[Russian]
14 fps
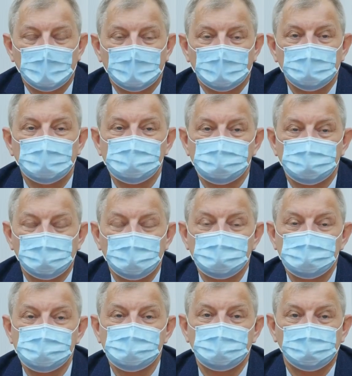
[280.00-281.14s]
Я
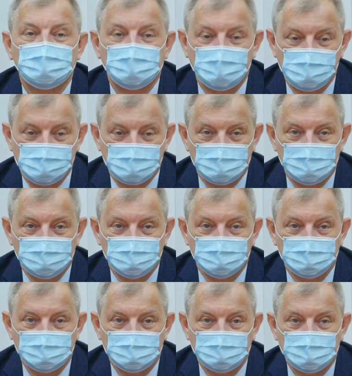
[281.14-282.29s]
заступаюсь не за подрядчика.
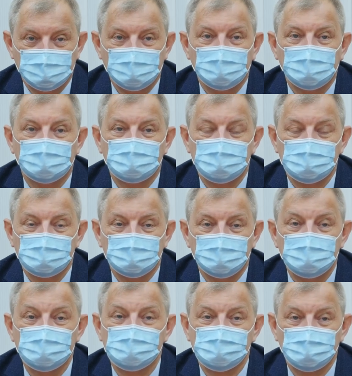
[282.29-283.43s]
Я
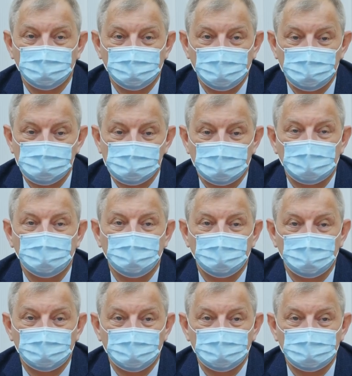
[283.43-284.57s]
не заступаюсь, а
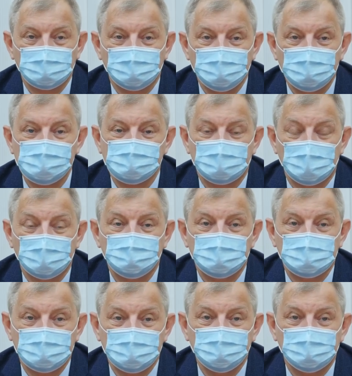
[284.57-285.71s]
говорю о том, что есть
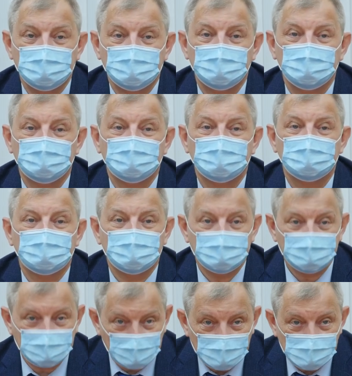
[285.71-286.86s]
объективные
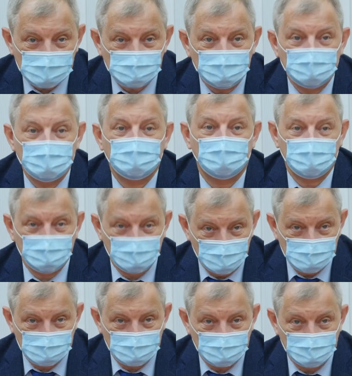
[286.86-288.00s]
качественные
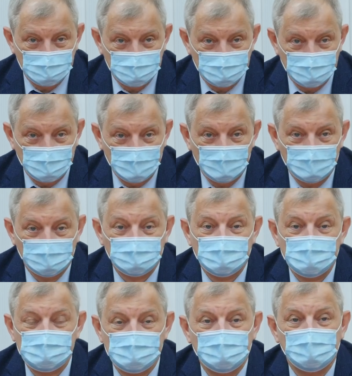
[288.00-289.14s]
характеристики. Вот
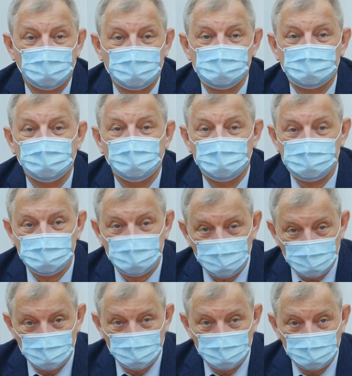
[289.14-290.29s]
если разрыли
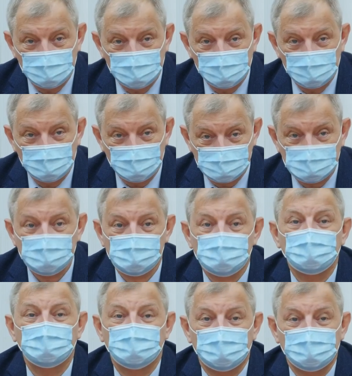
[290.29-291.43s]
землю, вы знаете,
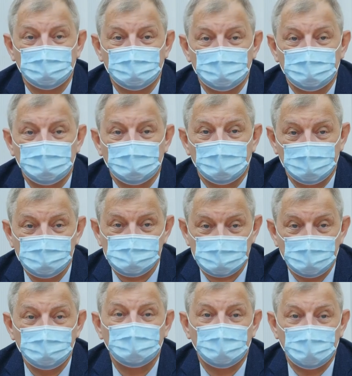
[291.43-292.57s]
что они рыли? Они
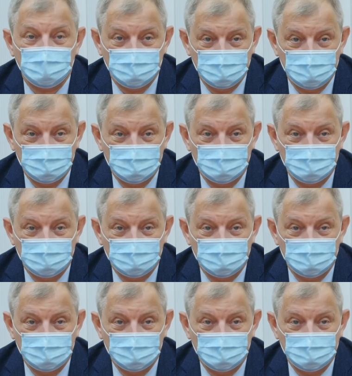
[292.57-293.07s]
искали кабель.